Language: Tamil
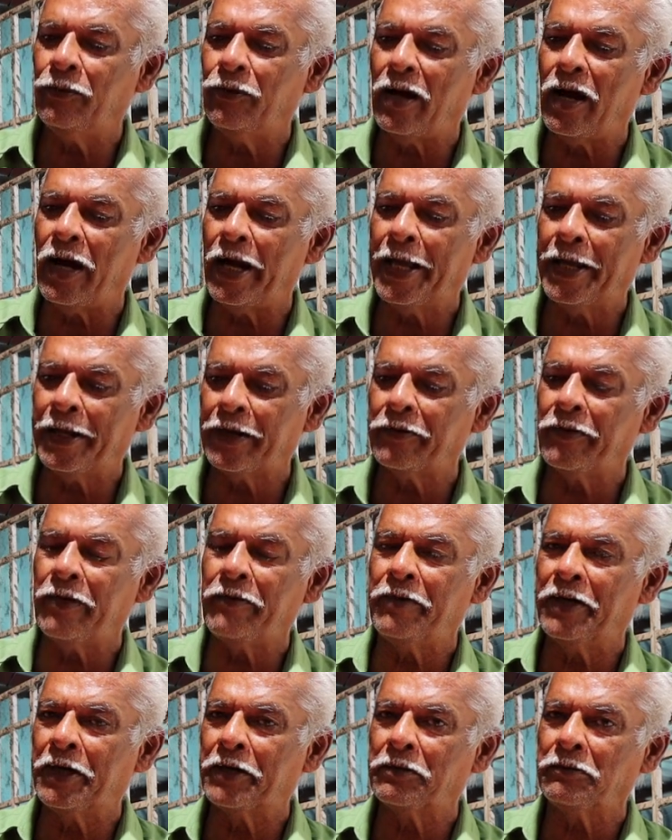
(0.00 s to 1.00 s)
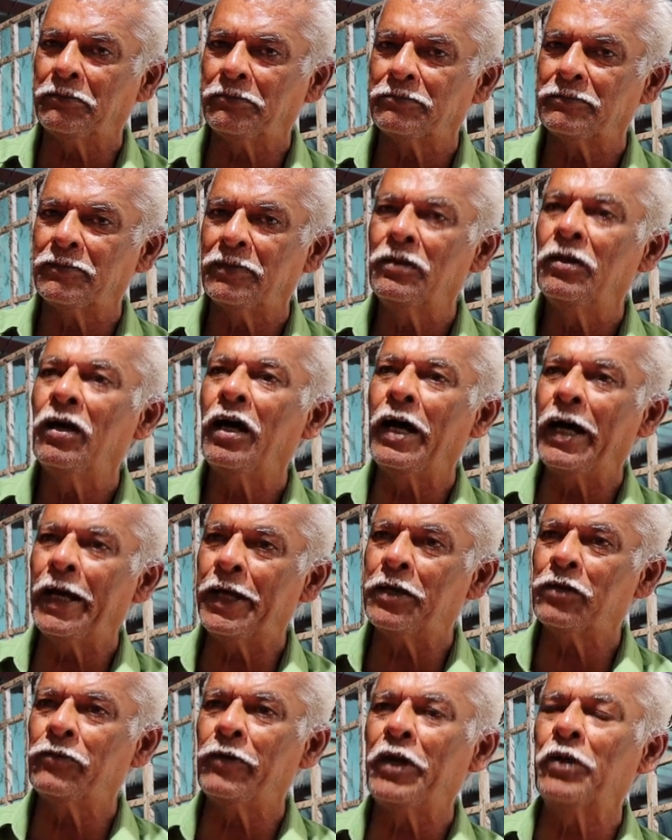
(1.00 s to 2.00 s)
ஆயிரம் ரூபா வேணும்
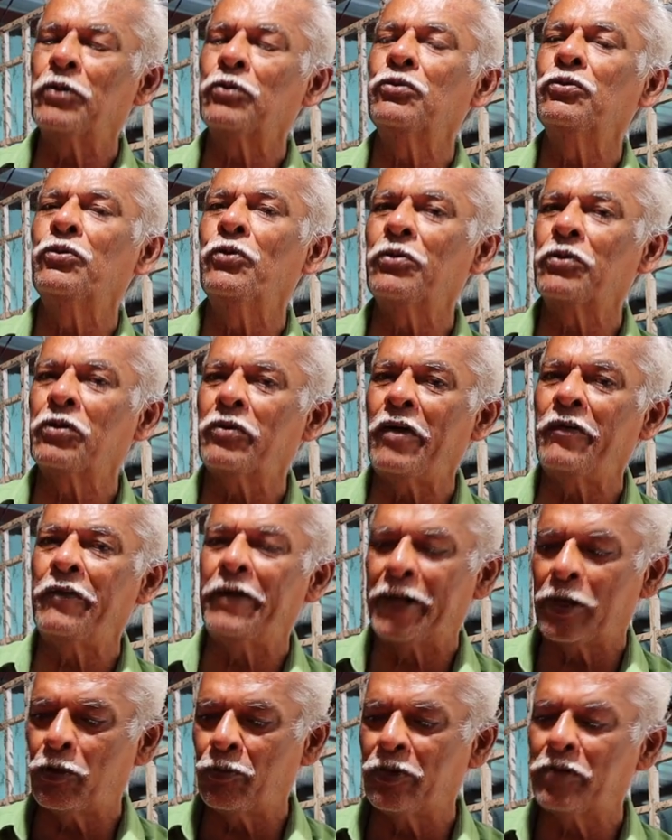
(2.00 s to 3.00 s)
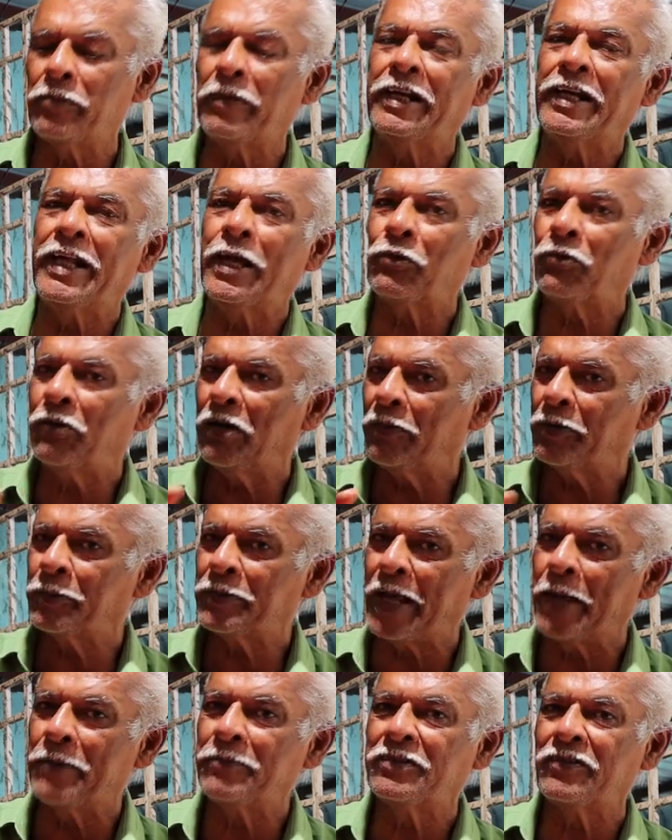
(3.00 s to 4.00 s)
ஆயிரம் ரூபாய் ஒரு நூறுரூவா வேணும்னு ஒரு மணி நேரம் ஓவர்
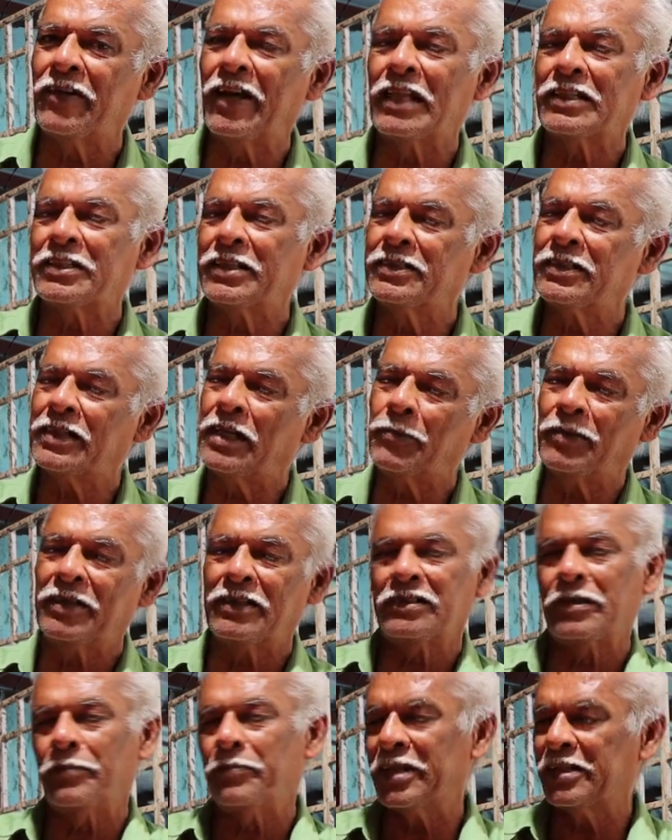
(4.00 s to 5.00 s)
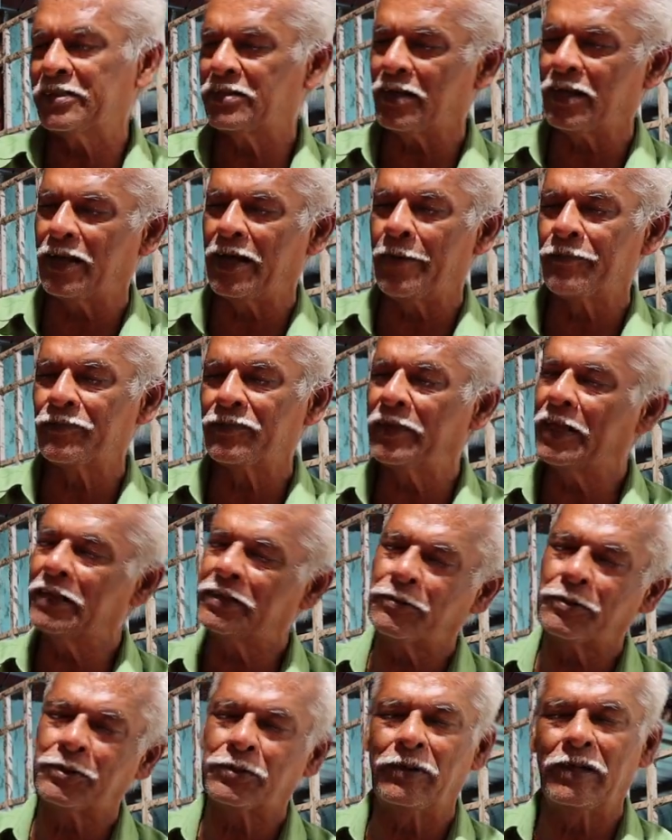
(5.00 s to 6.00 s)
டைம் வேலை செஞ்சு நம்ம சம்பாதிச்சிடலாம்
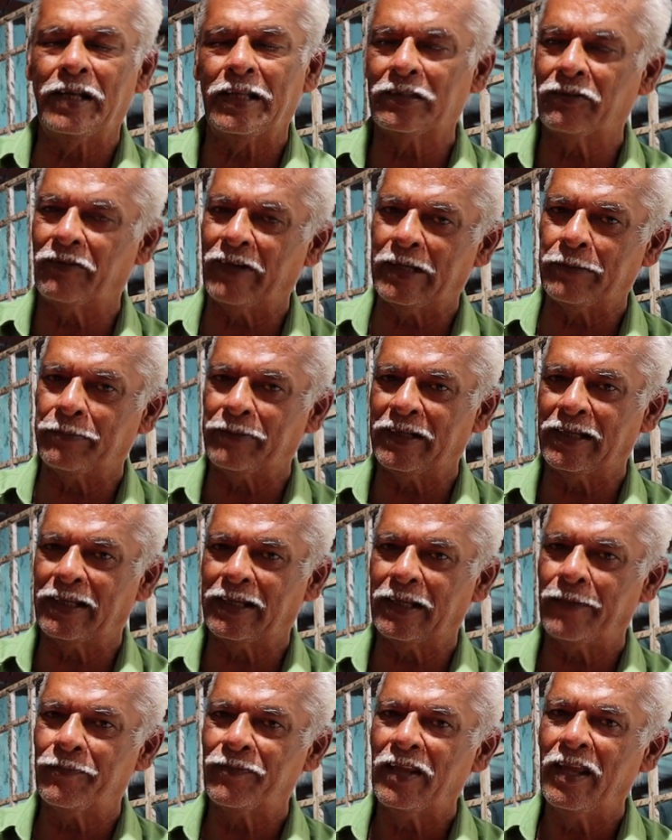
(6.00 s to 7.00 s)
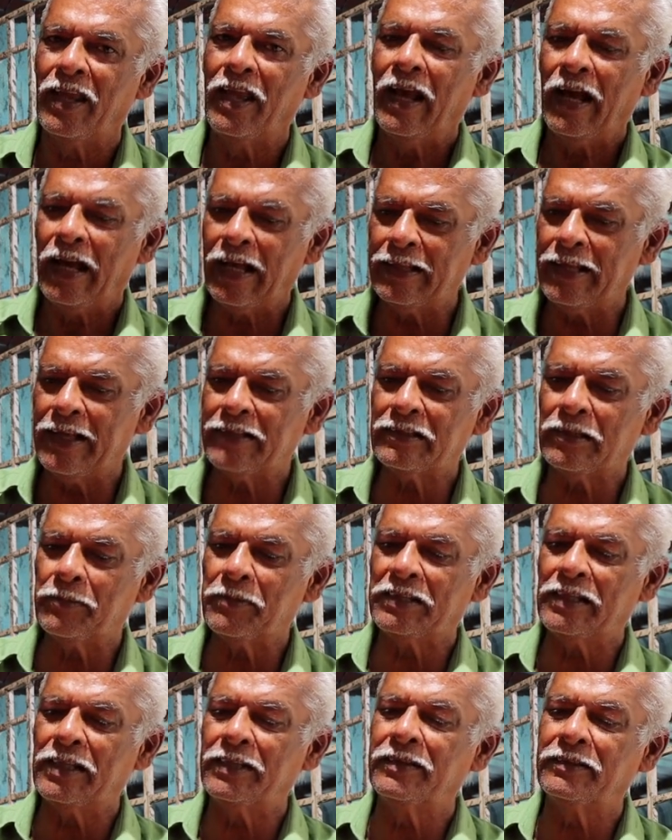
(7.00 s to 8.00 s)
நெசவு தொழில் அந்த வாய்ப்பு இருக்குது அதே
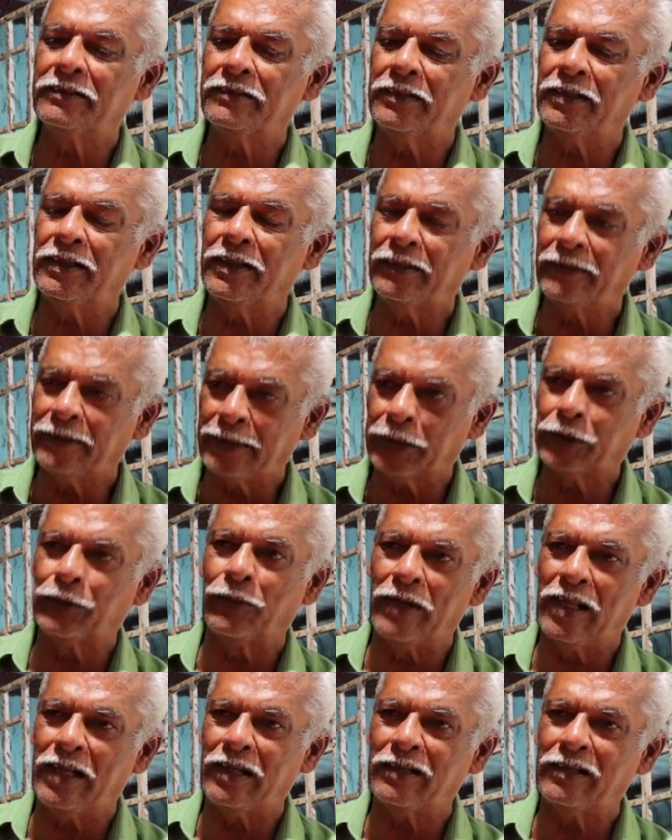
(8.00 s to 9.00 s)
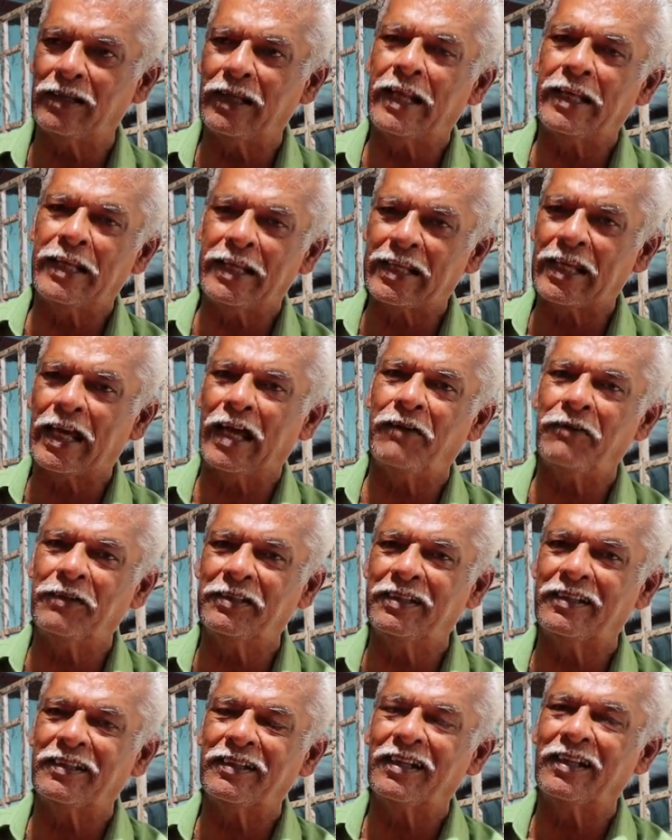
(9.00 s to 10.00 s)
சமயம் இந்த தொழில்
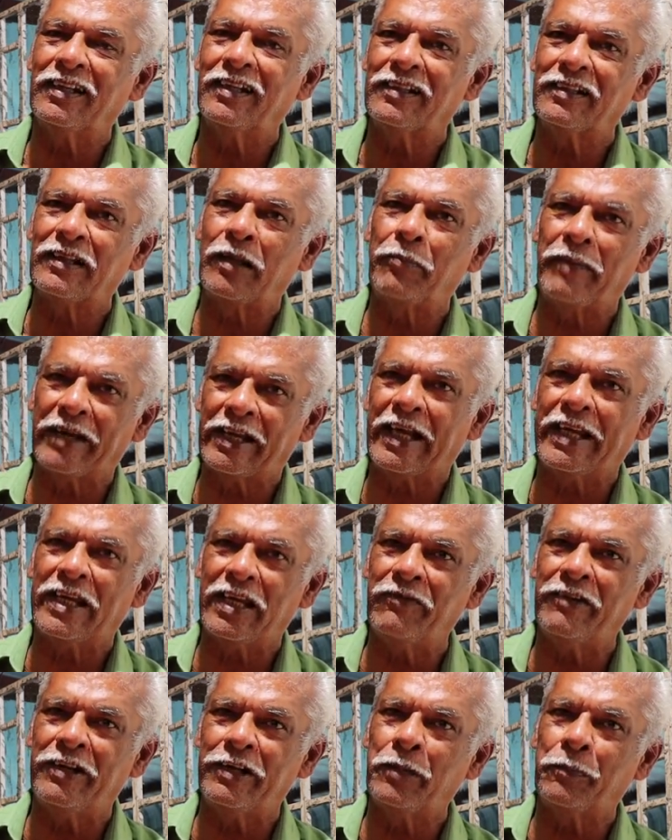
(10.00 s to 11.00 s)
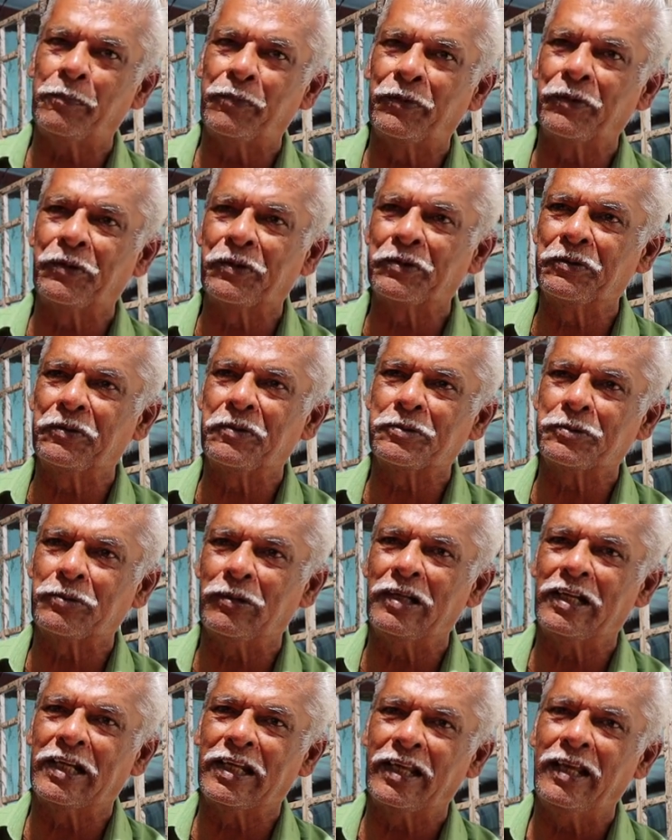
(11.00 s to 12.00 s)
என்றைக்காவது நம்மை கையை விட்டு போகும்னு
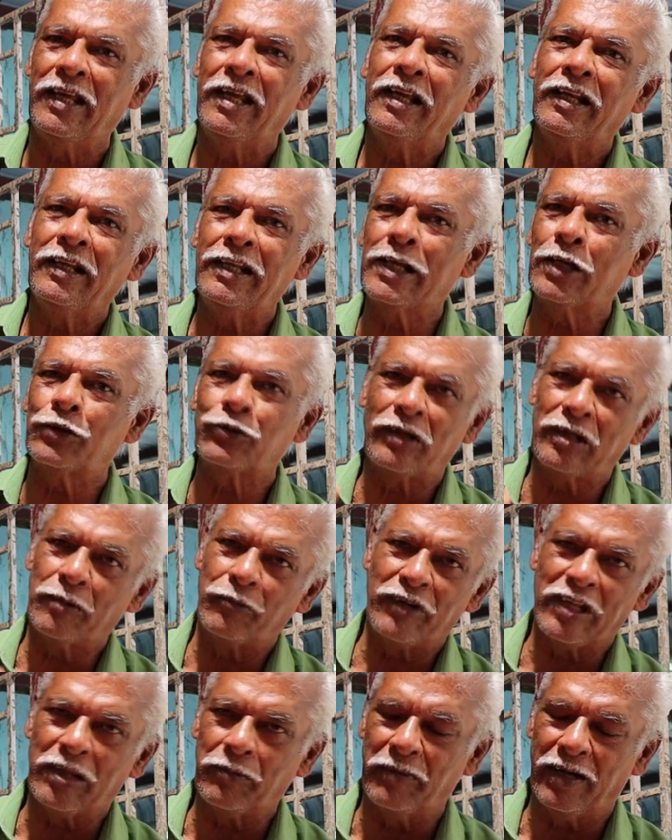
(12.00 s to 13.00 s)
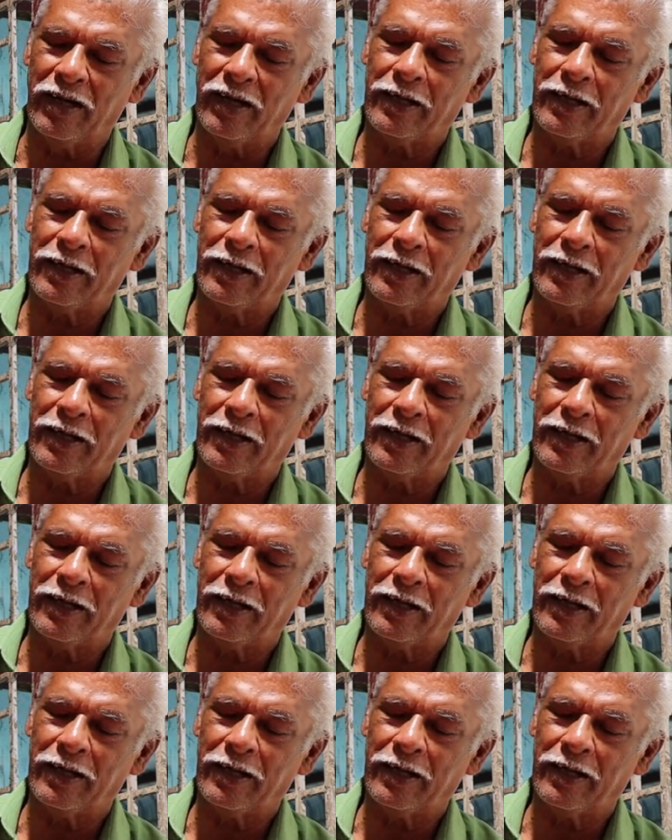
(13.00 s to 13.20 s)
சொல்லிட்டு நீங்கள் சொல்ல முடியுமா